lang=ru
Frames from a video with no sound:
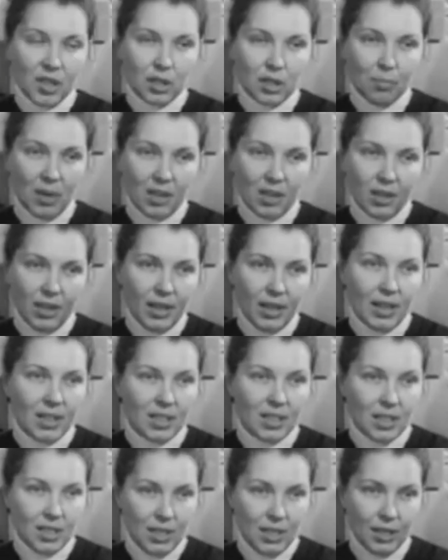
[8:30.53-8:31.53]
смогли
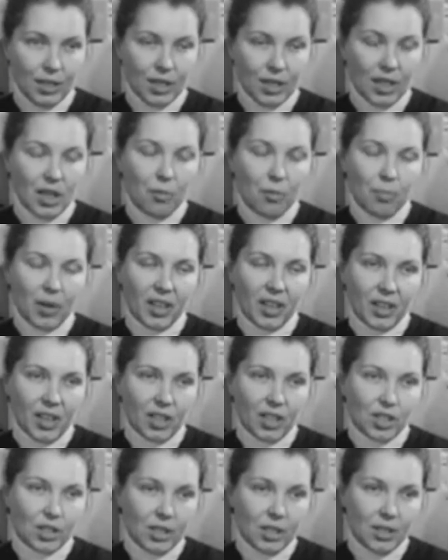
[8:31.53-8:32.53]
оценить
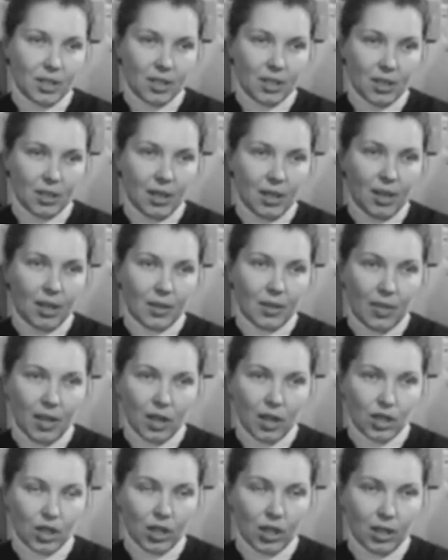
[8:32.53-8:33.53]
погрешности
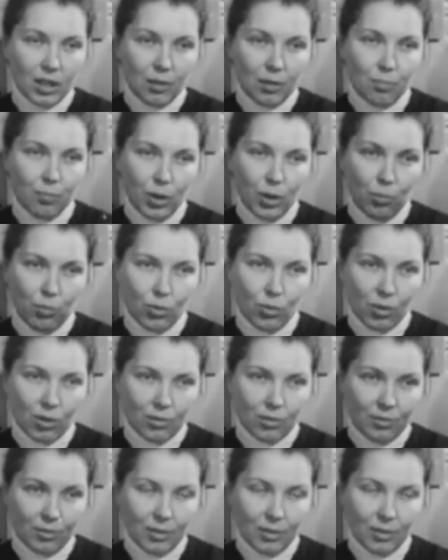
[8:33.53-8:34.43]
наших приборов.